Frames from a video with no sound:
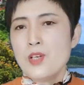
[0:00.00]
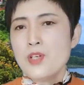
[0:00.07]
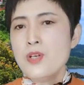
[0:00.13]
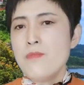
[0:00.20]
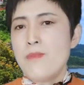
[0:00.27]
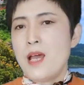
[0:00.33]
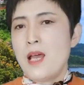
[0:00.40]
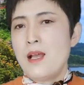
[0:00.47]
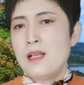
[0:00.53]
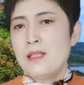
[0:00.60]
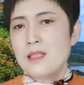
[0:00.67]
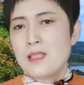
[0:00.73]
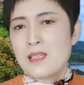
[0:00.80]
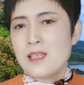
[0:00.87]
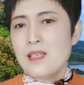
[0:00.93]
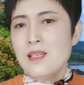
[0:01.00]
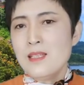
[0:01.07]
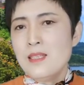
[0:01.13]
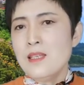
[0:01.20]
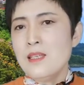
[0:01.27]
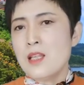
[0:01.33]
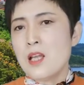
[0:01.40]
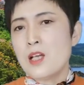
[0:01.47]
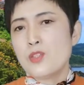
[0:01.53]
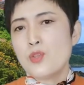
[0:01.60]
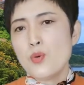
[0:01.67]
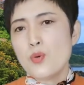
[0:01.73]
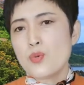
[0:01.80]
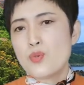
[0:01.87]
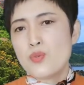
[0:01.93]
日本极尽的
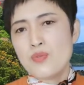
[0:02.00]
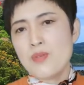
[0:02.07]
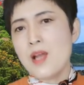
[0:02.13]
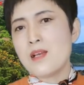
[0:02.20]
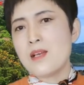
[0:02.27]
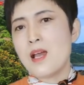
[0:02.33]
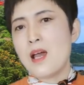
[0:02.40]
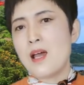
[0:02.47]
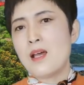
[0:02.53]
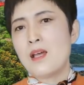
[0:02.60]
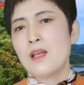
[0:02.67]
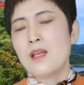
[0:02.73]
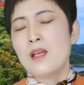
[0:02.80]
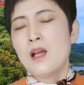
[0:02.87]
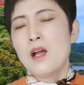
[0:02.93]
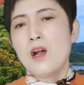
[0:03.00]
就渲染